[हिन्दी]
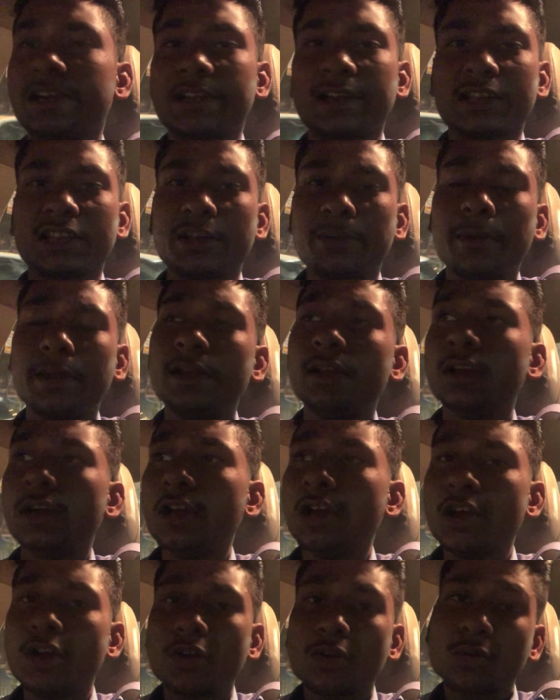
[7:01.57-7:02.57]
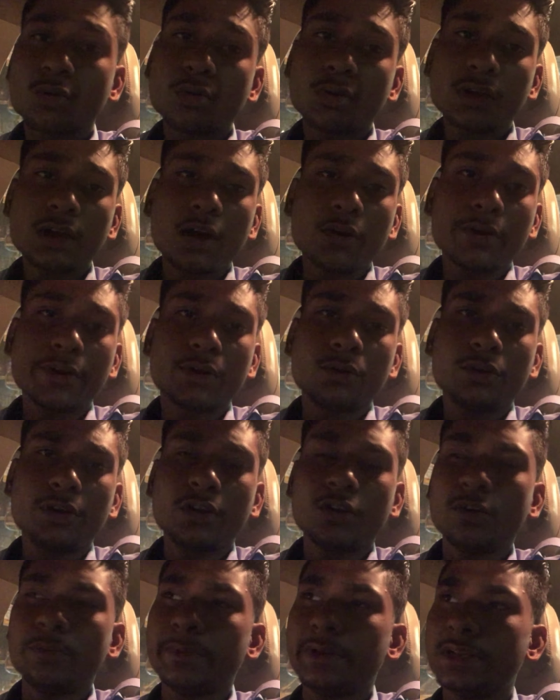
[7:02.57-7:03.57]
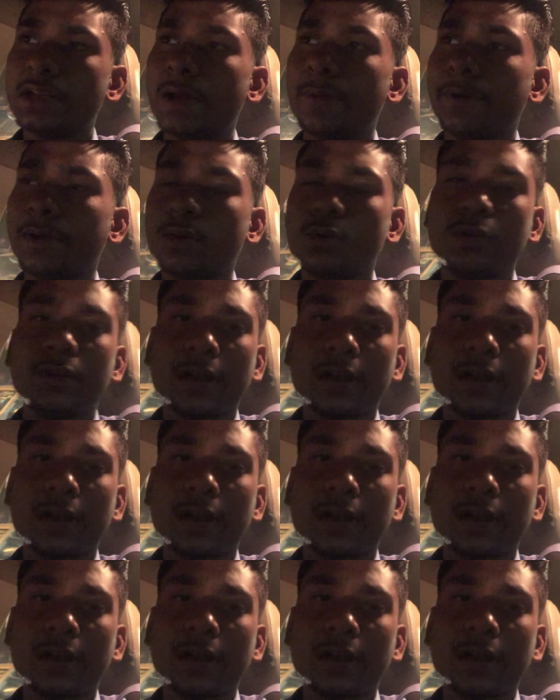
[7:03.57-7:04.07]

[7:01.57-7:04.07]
सेट कर दिया भाई गुड़गांव की ड्यूटी कोई मिल जाए भाई